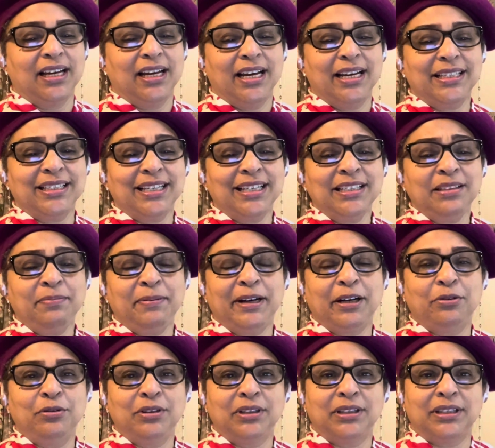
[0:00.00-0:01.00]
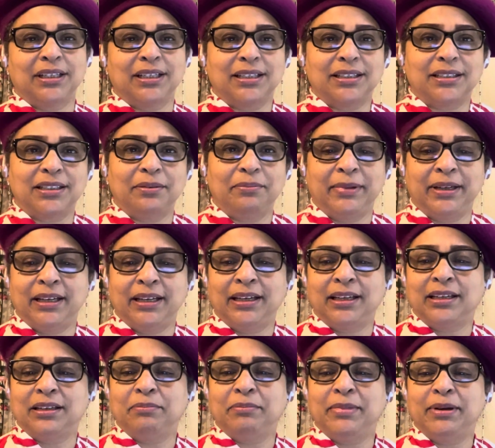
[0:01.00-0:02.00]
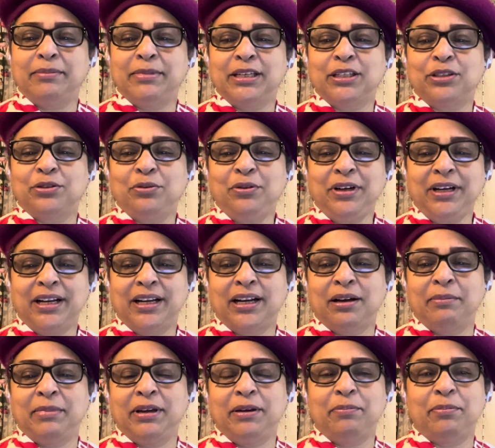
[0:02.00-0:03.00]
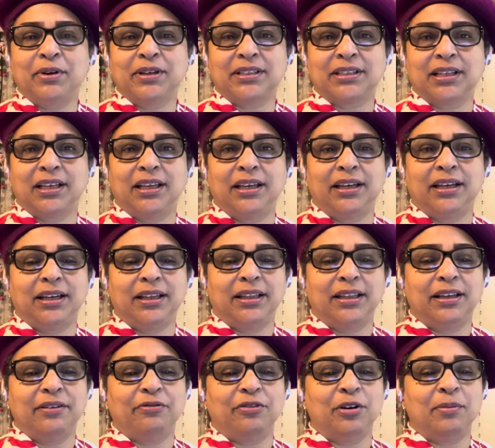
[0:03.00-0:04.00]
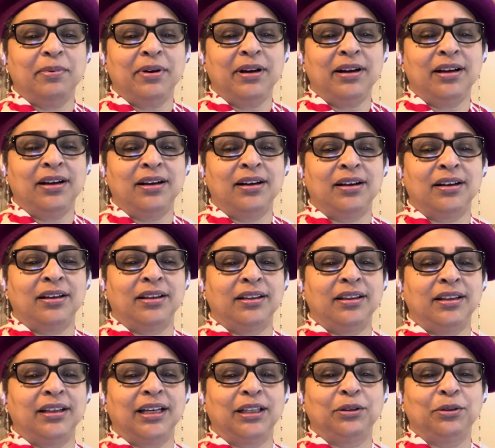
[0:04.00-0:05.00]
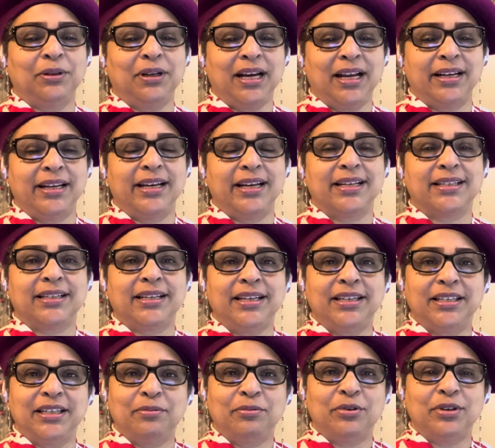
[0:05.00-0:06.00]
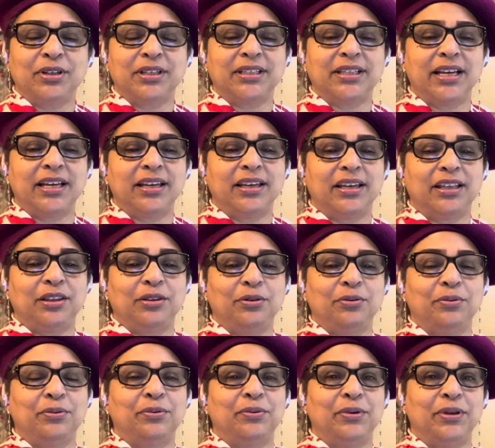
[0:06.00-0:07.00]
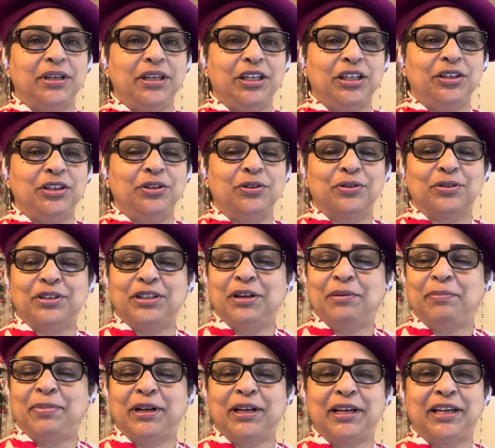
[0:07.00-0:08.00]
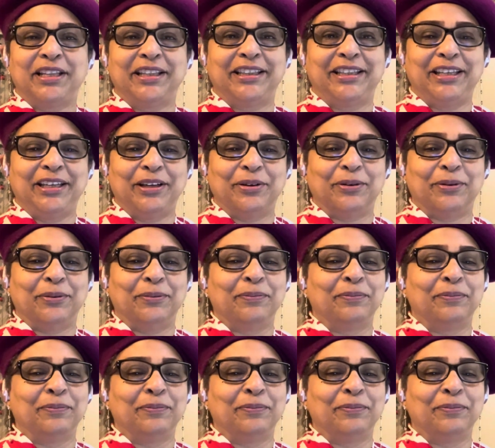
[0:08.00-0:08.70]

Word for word: Estas preguntas me, surgen a mí pues eh, de forma natural y es que llevo esta inquietud y yo siempre digo,